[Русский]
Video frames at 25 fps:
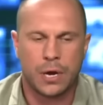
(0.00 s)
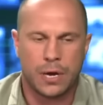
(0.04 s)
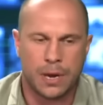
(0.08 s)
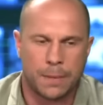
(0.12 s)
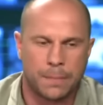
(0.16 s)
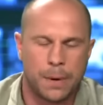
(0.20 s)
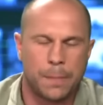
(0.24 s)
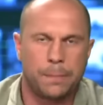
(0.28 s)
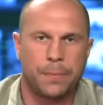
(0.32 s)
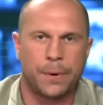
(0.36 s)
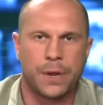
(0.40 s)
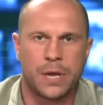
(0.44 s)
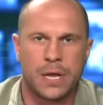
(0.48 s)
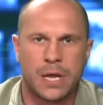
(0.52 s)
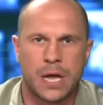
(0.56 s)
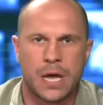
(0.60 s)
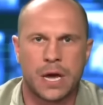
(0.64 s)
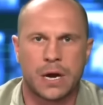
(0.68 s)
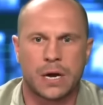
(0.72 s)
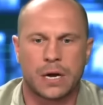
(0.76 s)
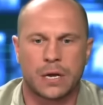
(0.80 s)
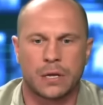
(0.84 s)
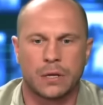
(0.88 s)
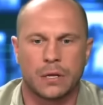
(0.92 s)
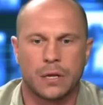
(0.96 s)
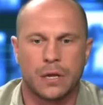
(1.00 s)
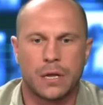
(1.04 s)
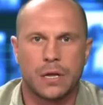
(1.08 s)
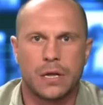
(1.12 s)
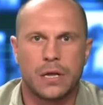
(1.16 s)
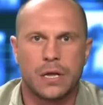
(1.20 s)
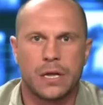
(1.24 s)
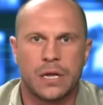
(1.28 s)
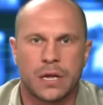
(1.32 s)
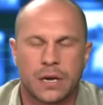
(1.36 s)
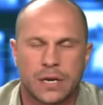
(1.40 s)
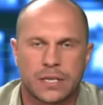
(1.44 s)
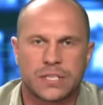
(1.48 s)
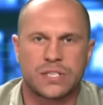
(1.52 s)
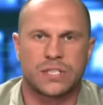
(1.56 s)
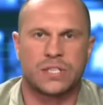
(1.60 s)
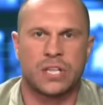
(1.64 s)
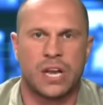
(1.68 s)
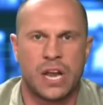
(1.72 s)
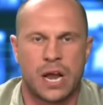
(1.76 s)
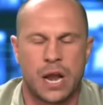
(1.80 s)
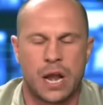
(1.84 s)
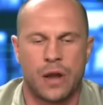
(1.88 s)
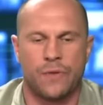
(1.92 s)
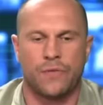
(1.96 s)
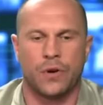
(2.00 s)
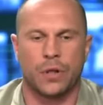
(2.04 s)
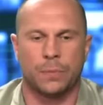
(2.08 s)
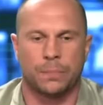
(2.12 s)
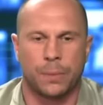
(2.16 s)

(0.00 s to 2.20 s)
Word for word: Я бы приехал, и расстреливал